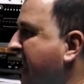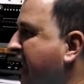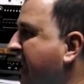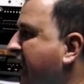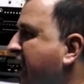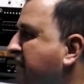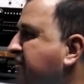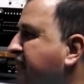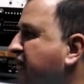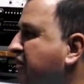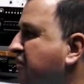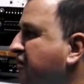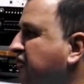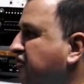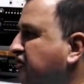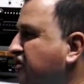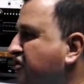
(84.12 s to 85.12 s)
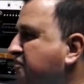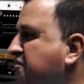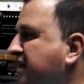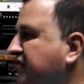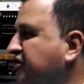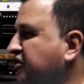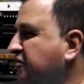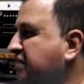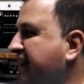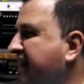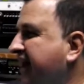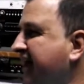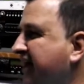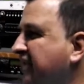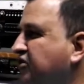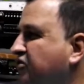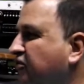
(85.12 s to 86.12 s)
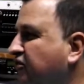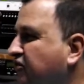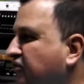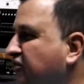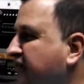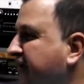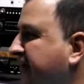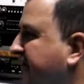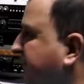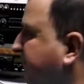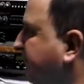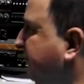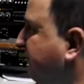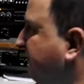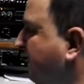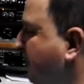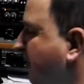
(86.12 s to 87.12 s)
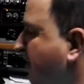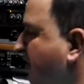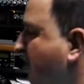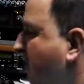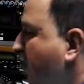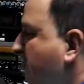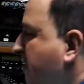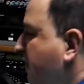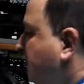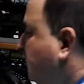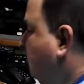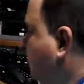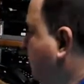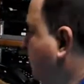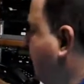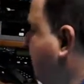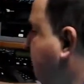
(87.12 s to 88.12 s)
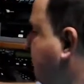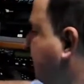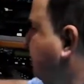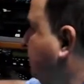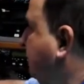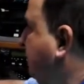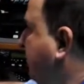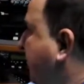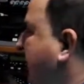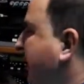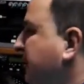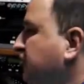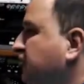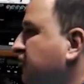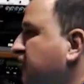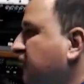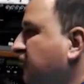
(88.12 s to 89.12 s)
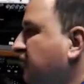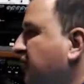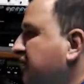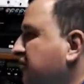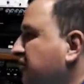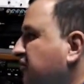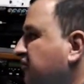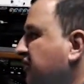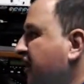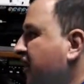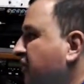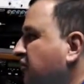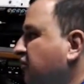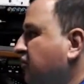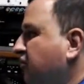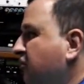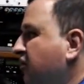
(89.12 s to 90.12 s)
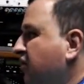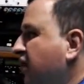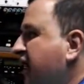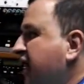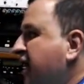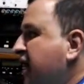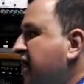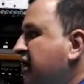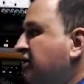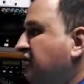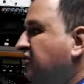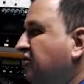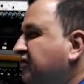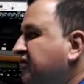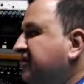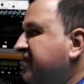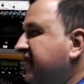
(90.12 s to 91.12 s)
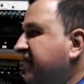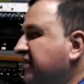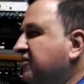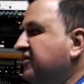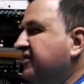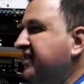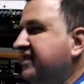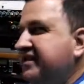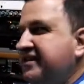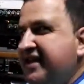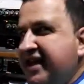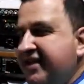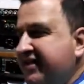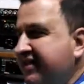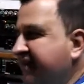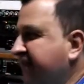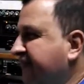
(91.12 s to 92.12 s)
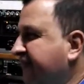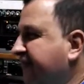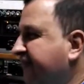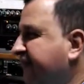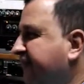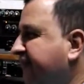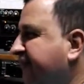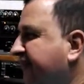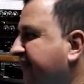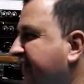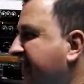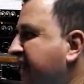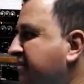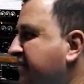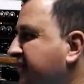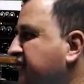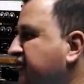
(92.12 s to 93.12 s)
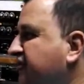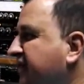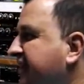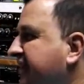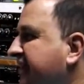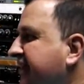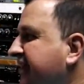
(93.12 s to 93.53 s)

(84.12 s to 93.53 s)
Ah, porque o meu tio passou pela Rádio Cultura. O meu tio, ele passou pela Rádio Cultura Monte Alto nos anos 60. Então, ele passou aqui.